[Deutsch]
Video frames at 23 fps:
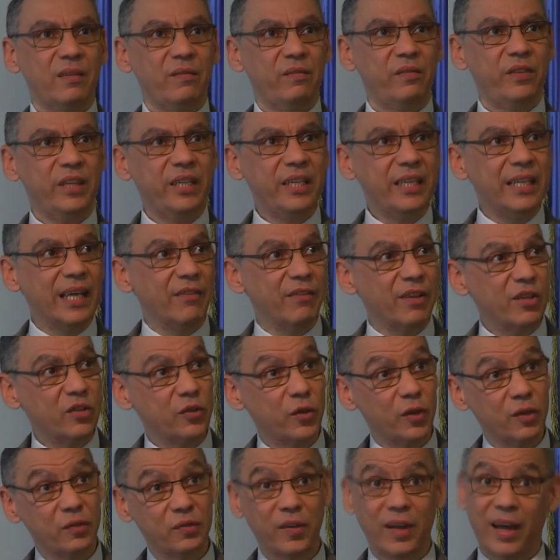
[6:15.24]
weniger was
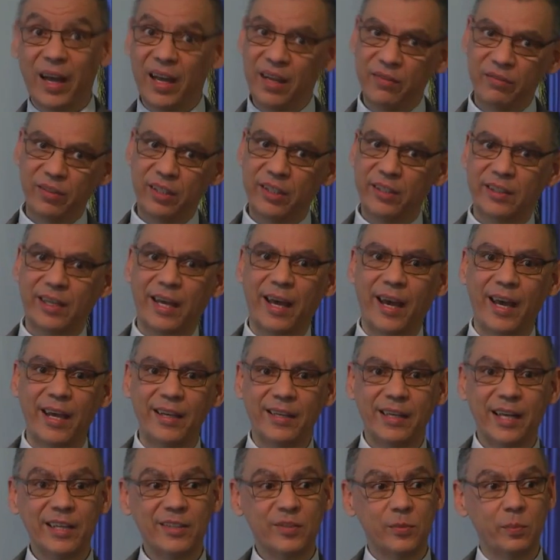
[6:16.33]
von
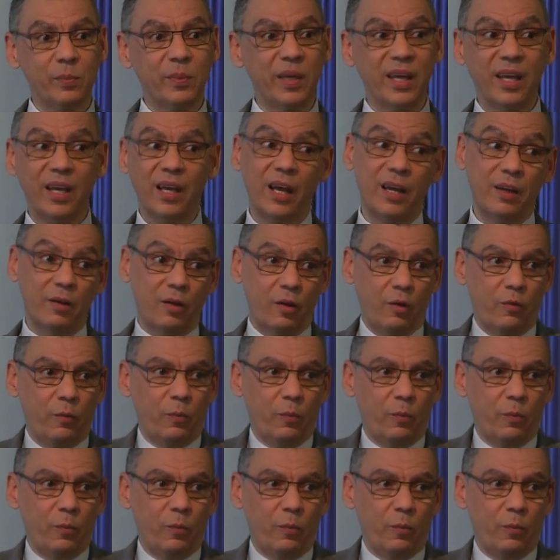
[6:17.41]
Freiwilligkeit als mehr